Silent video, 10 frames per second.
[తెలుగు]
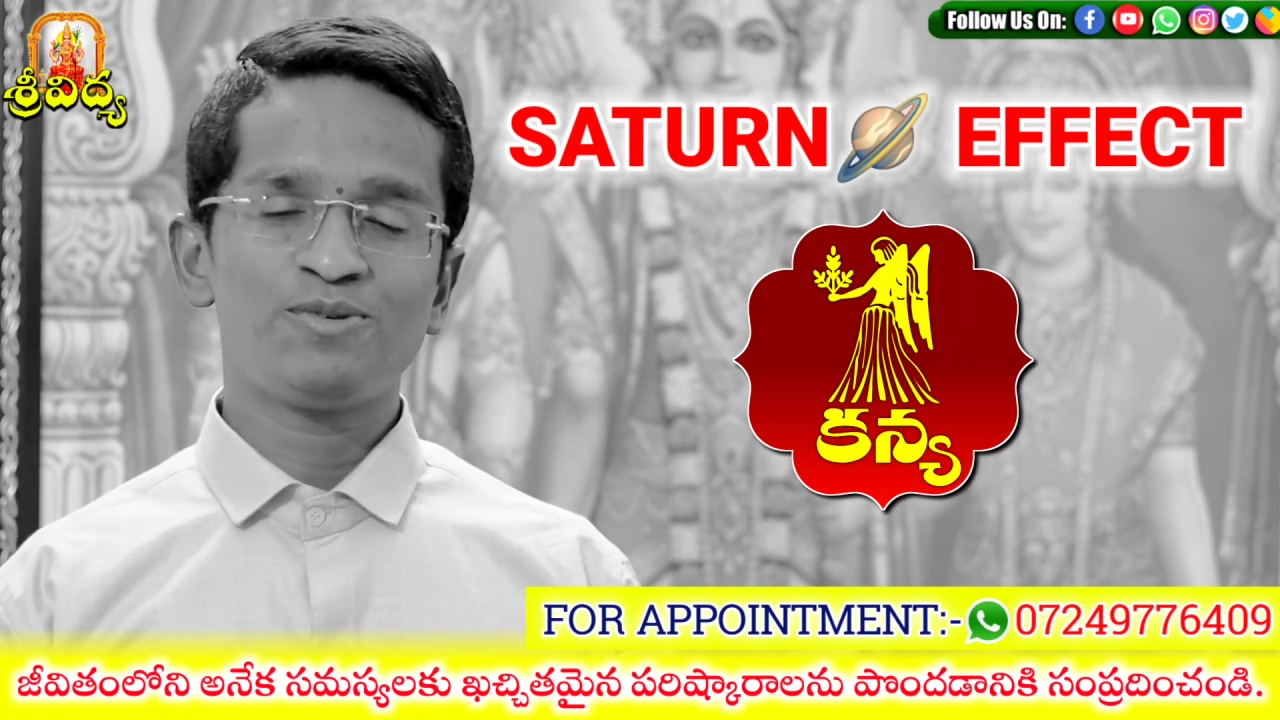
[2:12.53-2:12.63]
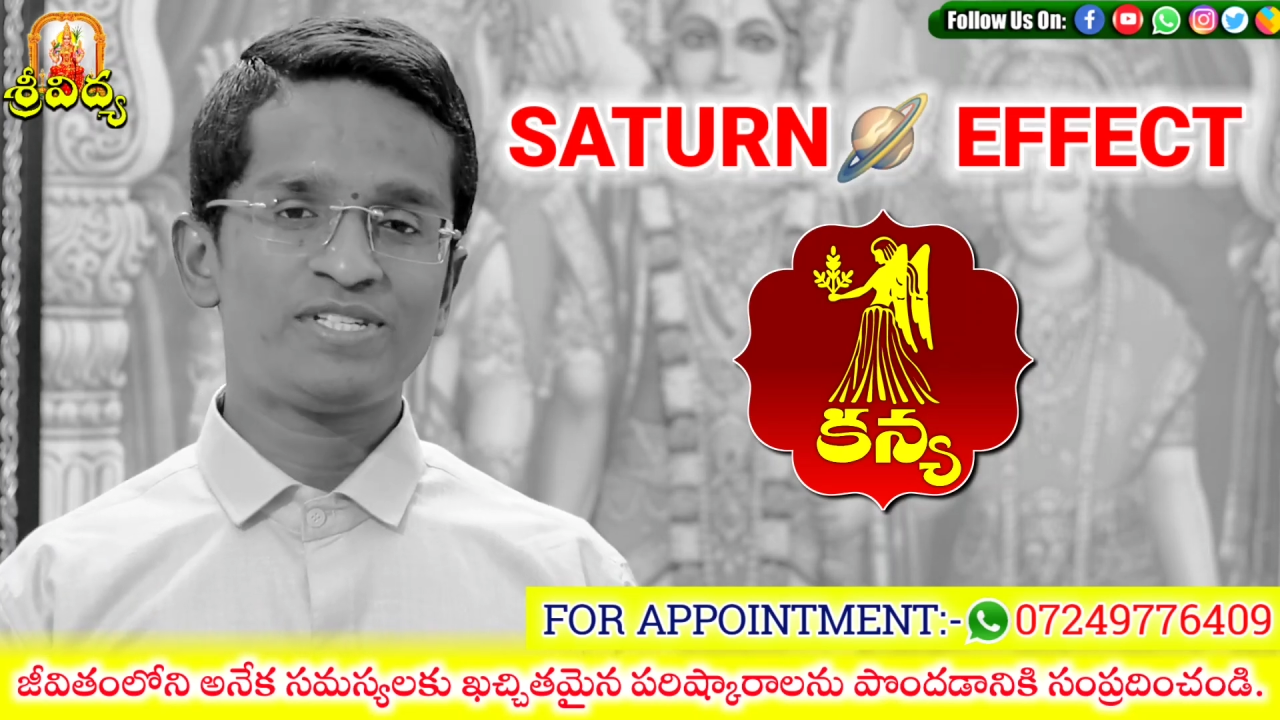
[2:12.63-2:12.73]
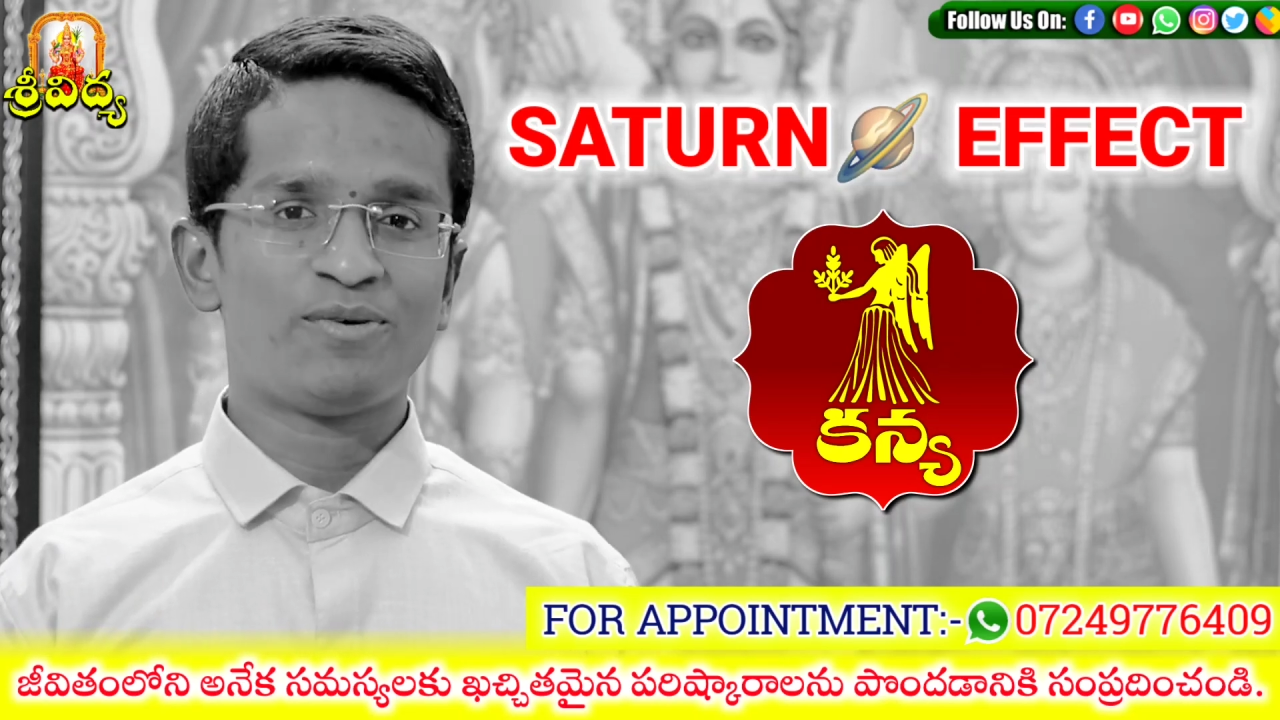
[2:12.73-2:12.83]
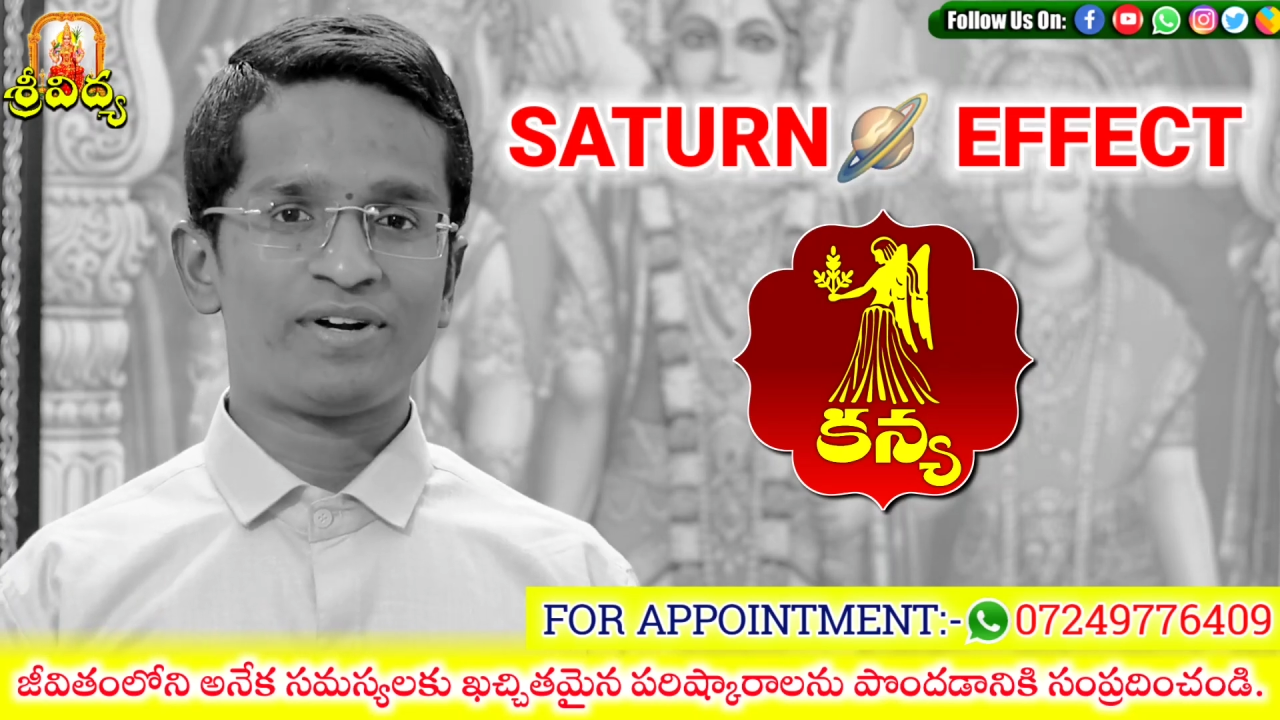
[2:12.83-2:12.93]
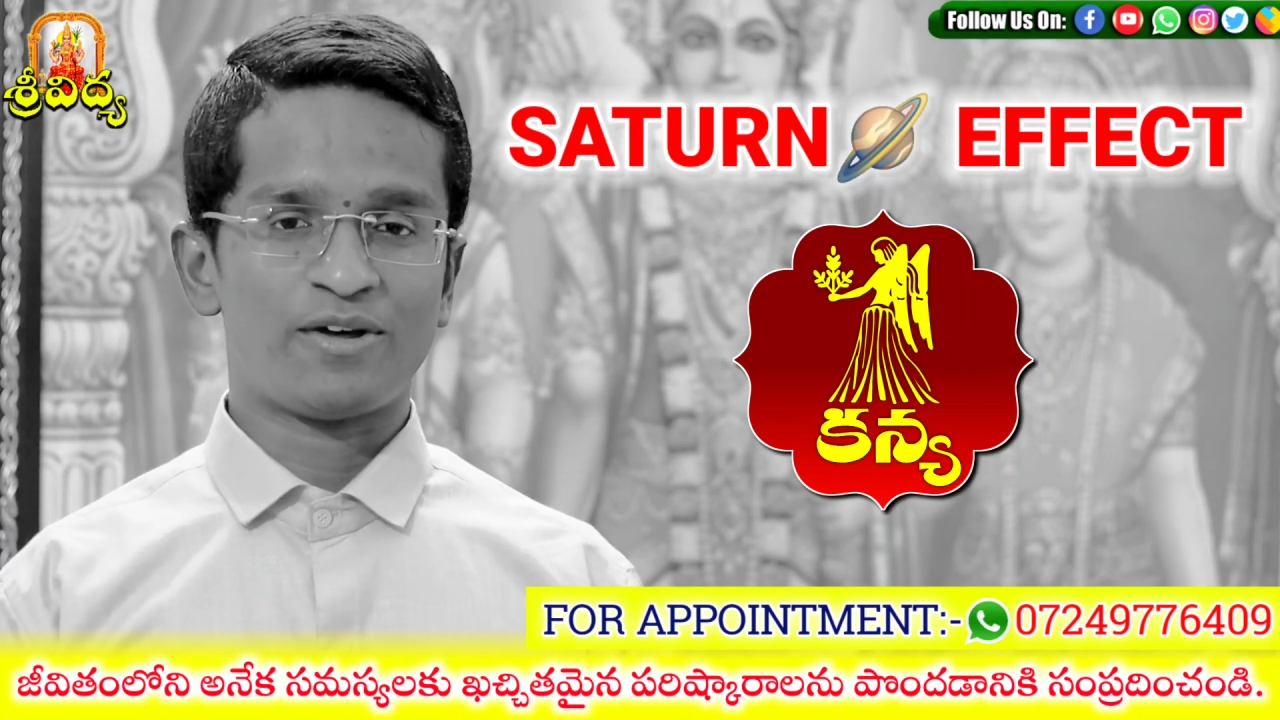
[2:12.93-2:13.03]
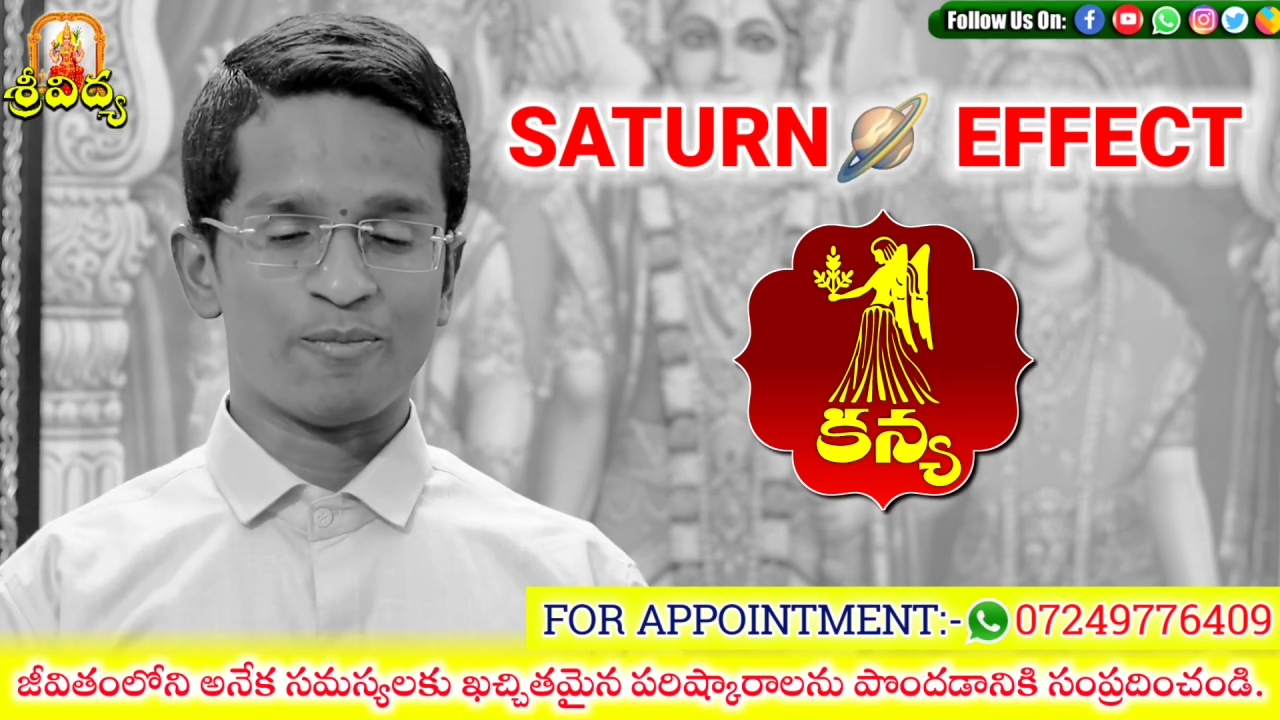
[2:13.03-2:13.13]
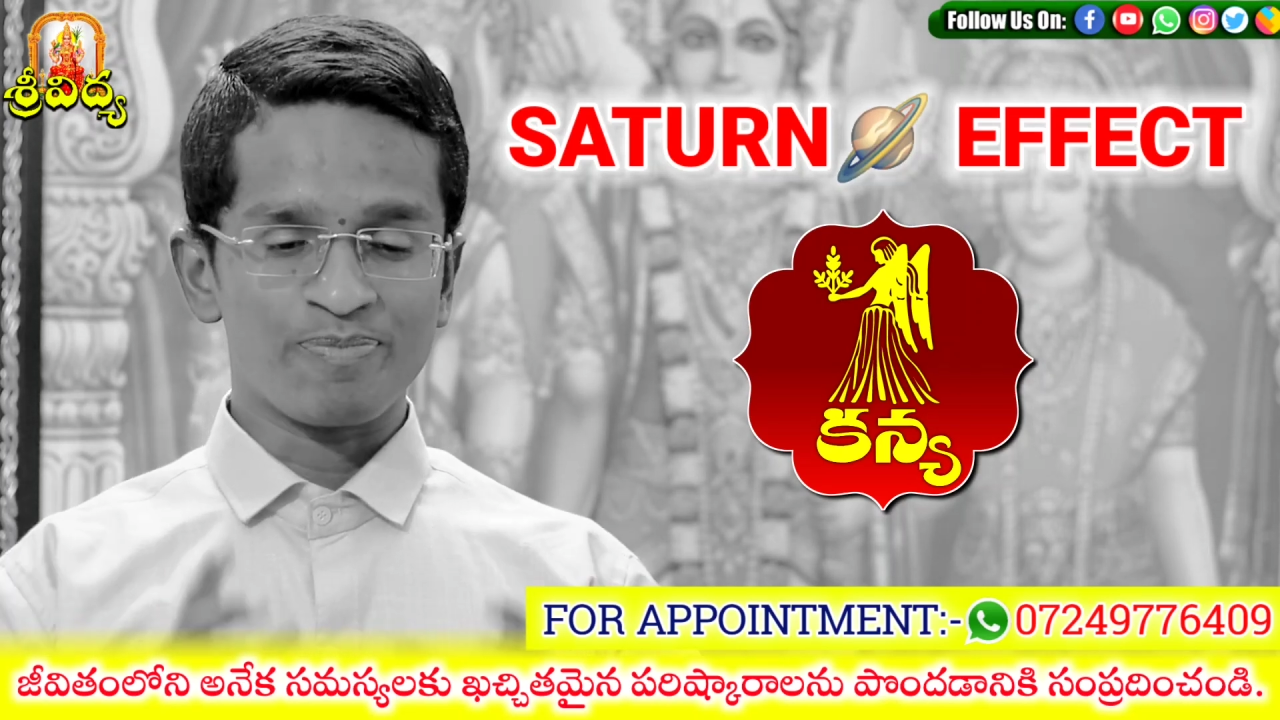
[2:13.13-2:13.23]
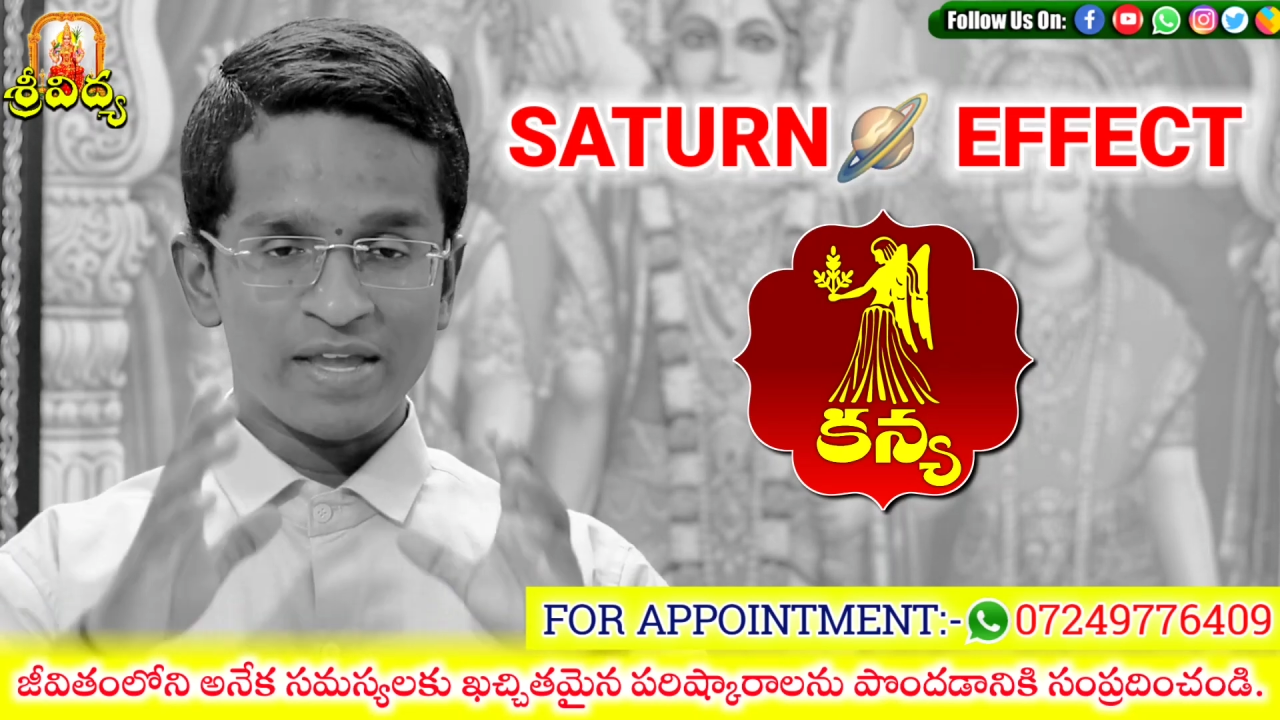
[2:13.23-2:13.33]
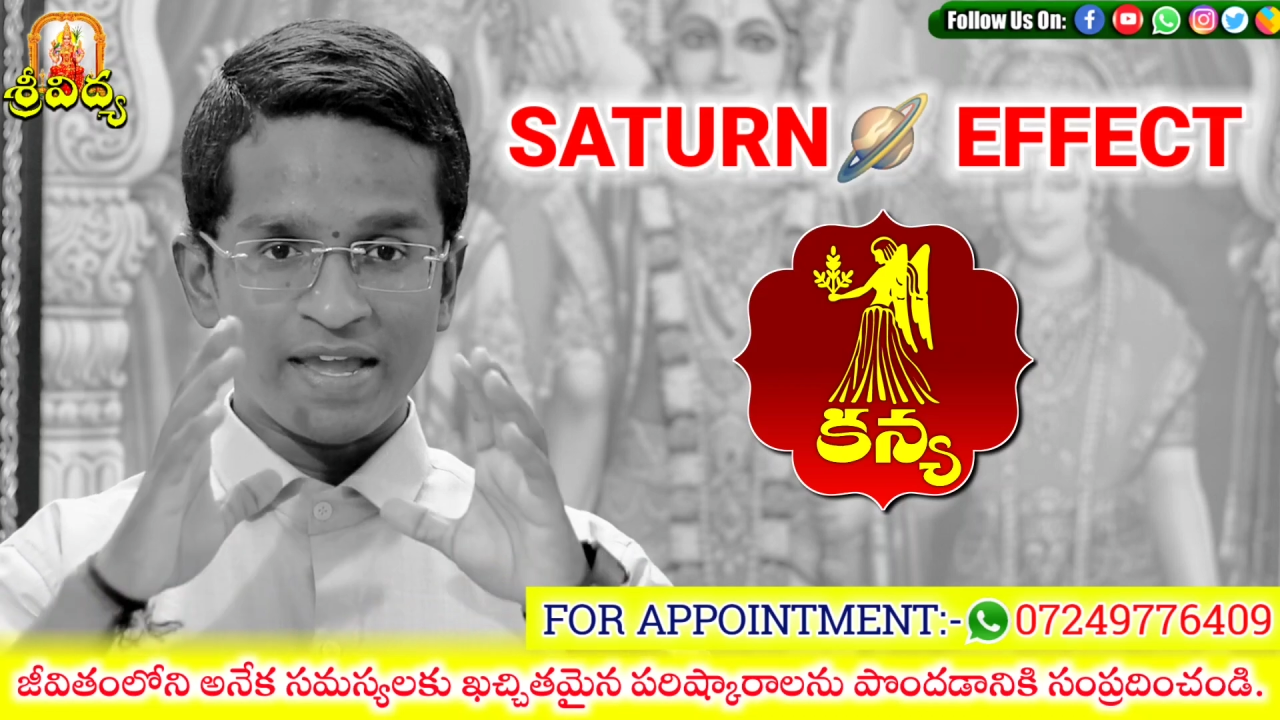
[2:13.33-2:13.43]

చూసే ఉంటారు